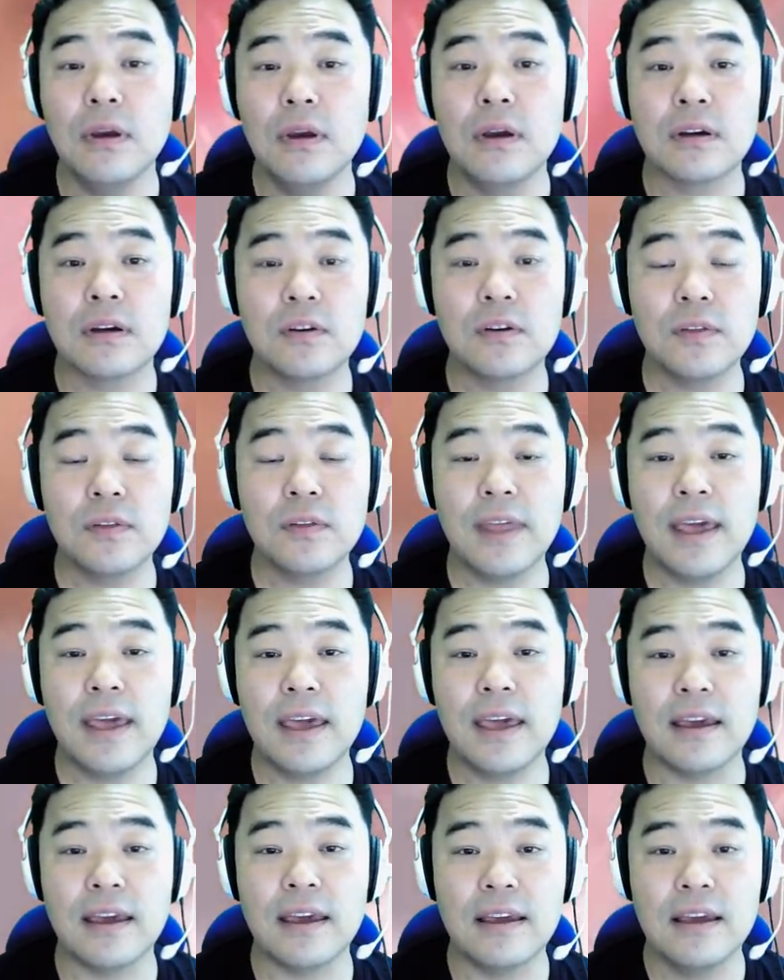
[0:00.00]

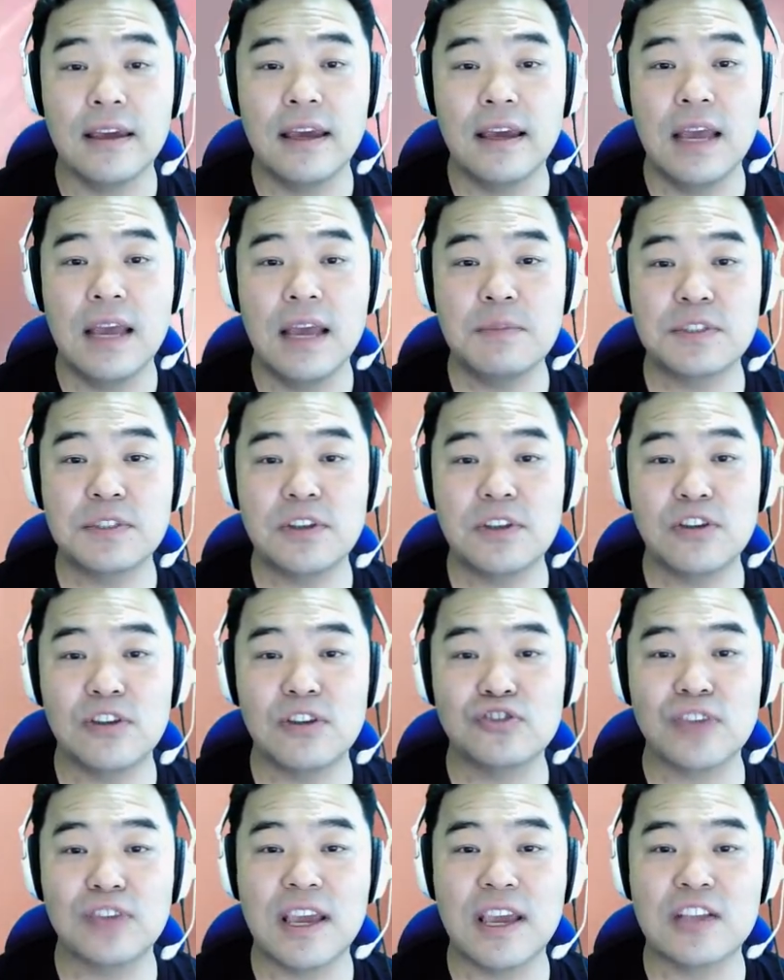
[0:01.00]
그런데 햄스터
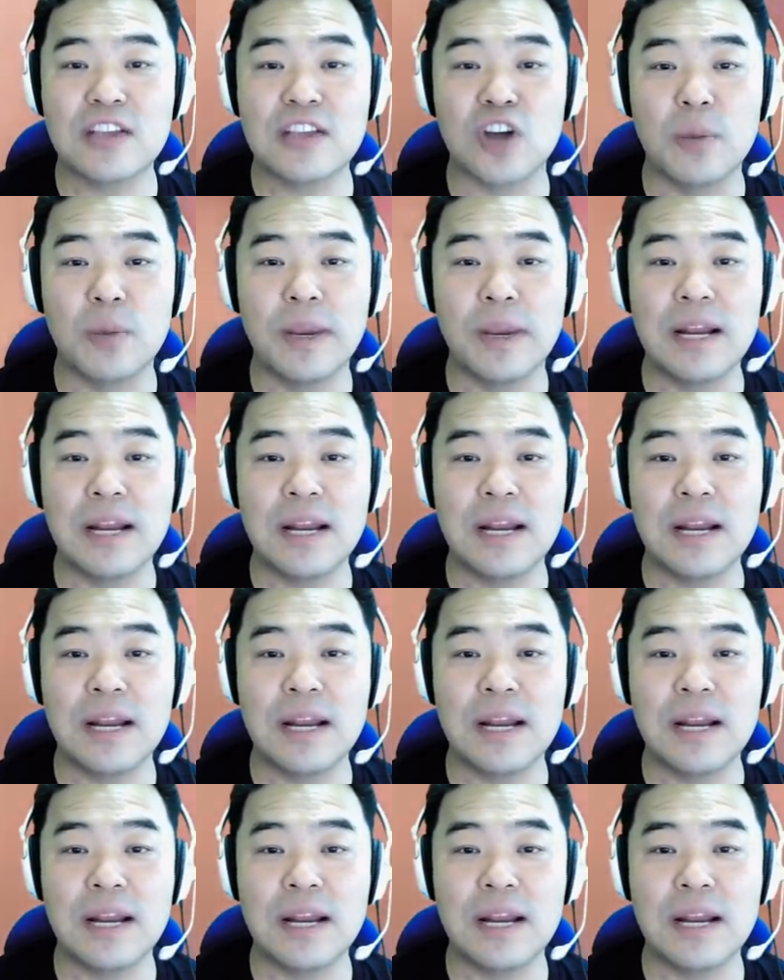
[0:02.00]
중에 저빌